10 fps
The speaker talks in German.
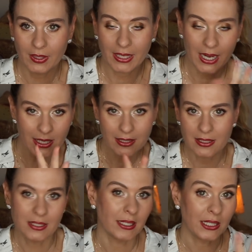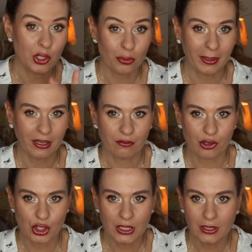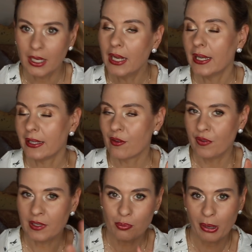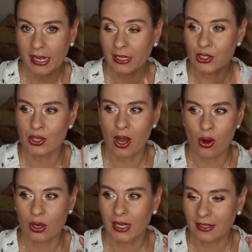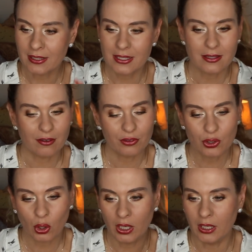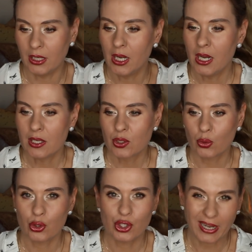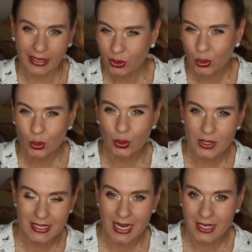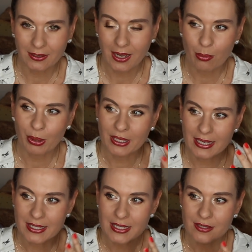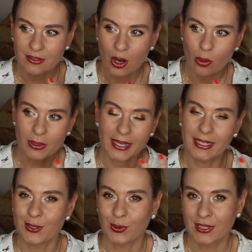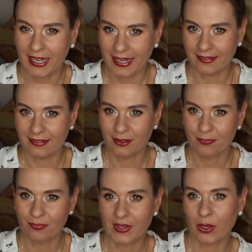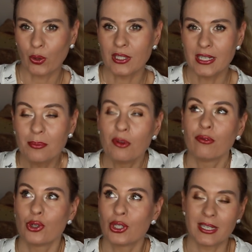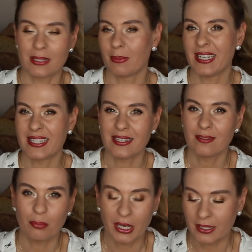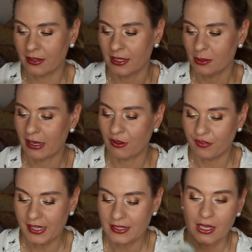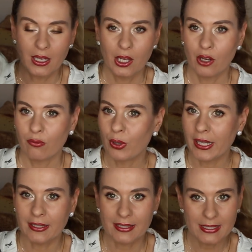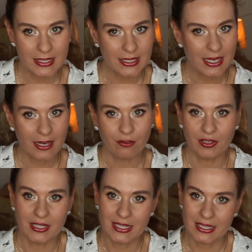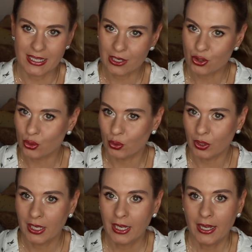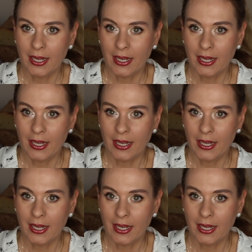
Ja, da sind ja die Geschmäcker verschieden. Ihr findet bei Action auch ganz tolle so Steingut-Sachen, aber das ist, glaube ich, echt so ein Trend. Da könnte ich mir vorstellen, dass mir das in ein paar Jahren nicht mehr gefällt. Wogegen diese Sachen finde ich sehr schön.